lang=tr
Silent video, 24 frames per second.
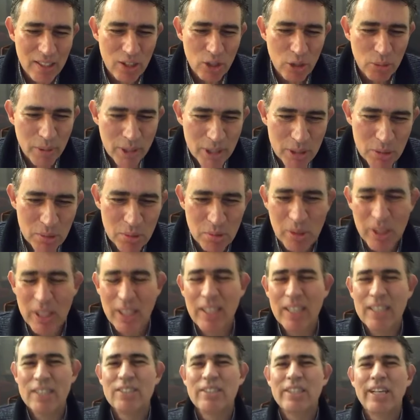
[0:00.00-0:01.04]
nöbet tutan
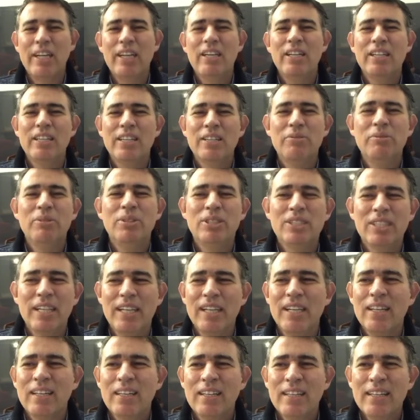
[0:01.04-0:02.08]

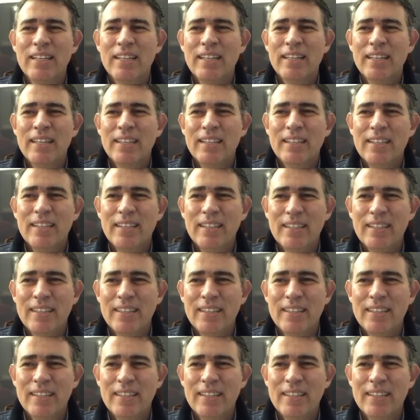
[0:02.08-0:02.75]
askerlerimize e,